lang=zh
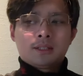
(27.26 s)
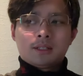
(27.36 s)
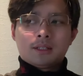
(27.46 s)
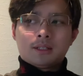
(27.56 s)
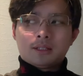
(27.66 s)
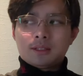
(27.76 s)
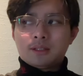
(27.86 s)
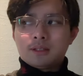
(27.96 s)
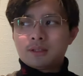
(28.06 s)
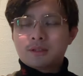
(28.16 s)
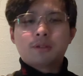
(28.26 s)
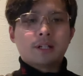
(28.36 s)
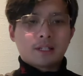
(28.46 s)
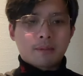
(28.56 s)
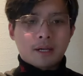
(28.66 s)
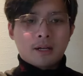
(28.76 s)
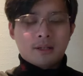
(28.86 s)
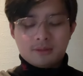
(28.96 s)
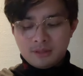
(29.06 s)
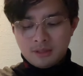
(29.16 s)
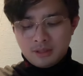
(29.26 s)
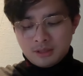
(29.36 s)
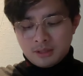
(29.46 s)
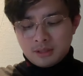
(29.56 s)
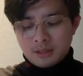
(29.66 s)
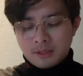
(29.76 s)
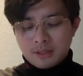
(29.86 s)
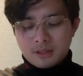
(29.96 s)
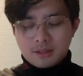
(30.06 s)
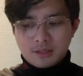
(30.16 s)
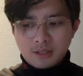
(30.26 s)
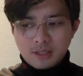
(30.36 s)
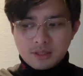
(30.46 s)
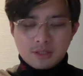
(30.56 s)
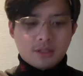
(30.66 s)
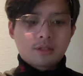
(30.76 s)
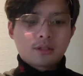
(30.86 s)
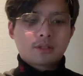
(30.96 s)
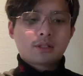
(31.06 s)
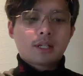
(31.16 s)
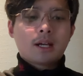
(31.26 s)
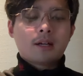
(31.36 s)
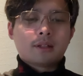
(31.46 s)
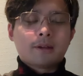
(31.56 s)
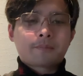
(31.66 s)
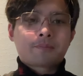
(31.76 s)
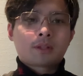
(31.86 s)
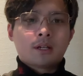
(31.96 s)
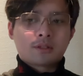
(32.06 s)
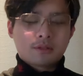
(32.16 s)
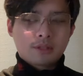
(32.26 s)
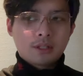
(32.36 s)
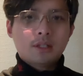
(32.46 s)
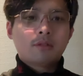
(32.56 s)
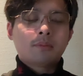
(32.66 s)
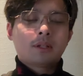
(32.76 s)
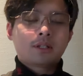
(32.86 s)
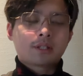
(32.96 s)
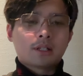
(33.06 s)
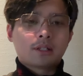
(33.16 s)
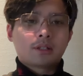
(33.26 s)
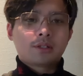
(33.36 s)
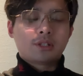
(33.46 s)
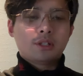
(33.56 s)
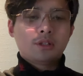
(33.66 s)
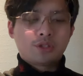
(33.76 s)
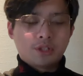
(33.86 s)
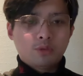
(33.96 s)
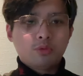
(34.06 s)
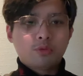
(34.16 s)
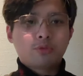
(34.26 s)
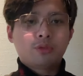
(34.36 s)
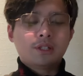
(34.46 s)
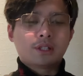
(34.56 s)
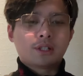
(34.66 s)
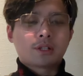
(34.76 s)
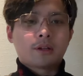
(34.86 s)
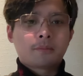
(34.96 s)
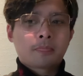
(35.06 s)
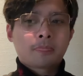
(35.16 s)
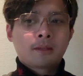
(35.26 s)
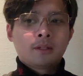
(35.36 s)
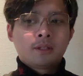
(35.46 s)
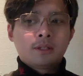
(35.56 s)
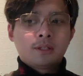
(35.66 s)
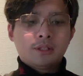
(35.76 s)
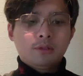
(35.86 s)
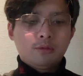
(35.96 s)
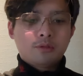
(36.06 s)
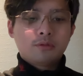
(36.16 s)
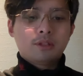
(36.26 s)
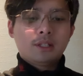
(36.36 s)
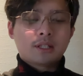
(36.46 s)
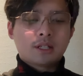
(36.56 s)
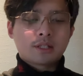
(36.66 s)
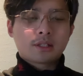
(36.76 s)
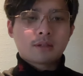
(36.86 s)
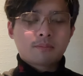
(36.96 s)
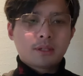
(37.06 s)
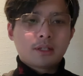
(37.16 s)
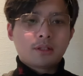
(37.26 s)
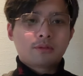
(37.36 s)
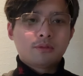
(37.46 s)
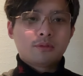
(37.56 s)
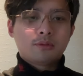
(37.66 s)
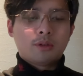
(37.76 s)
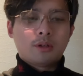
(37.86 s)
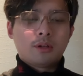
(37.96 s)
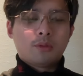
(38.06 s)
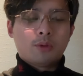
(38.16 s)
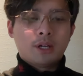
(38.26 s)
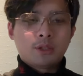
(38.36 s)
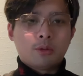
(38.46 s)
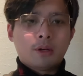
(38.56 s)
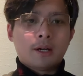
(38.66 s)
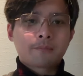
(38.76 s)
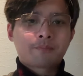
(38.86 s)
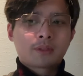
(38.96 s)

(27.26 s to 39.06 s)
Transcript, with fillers: 嗯，凑合一下吧啊。那么现在是这样的啊，首先第一个我们要讲这个极极兔速递这个事儿，极兔速递呢现在被中国网友啊